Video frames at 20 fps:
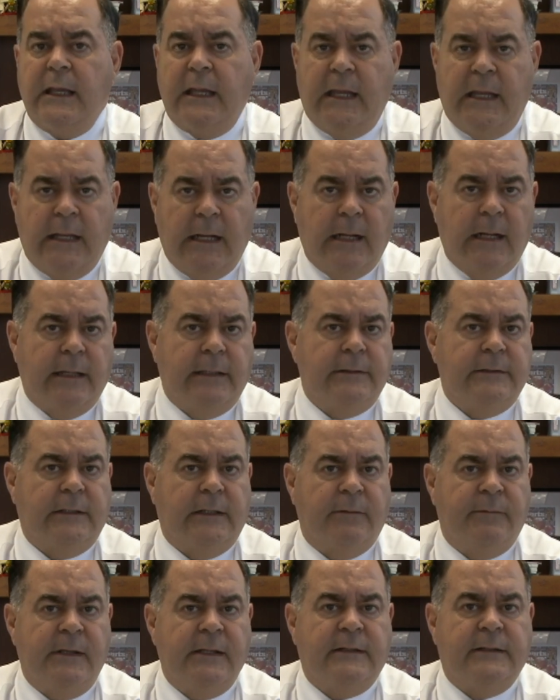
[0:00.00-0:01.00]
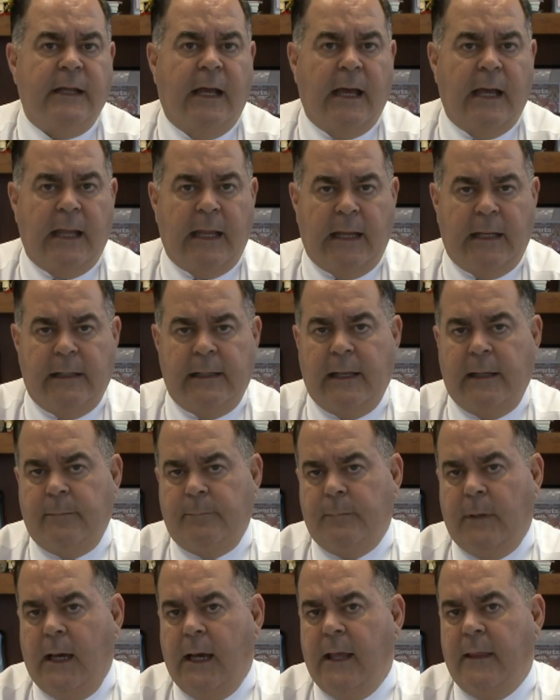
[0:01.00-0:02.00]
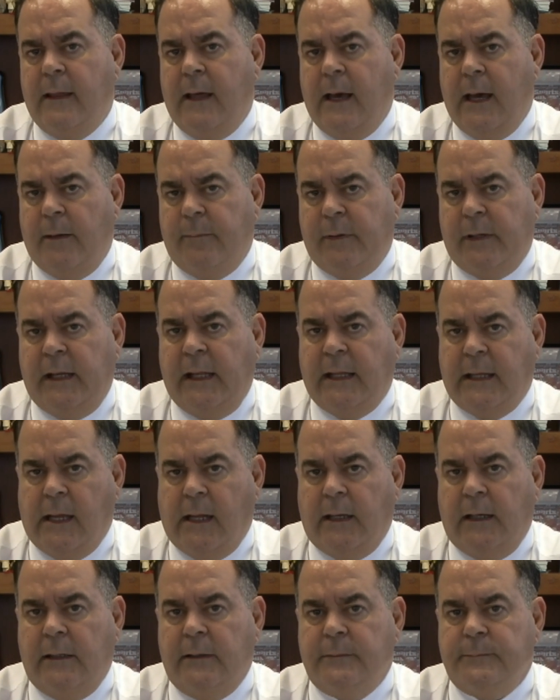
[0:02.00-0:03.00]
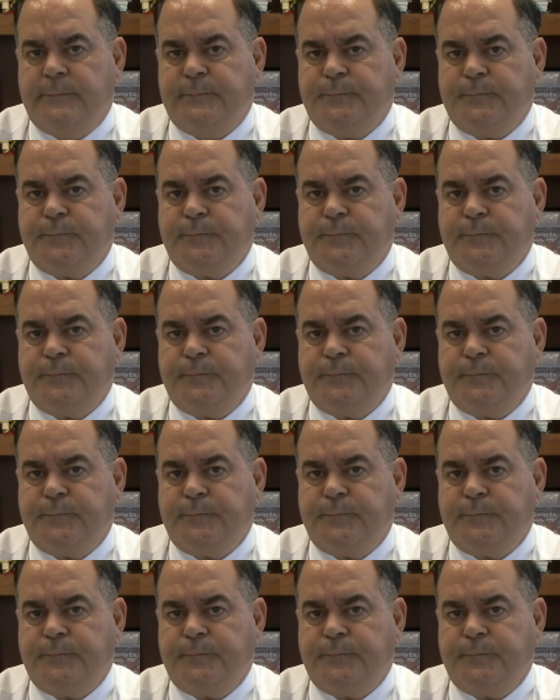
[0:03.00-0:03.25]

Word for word: ir a la entrevista en la embajada americana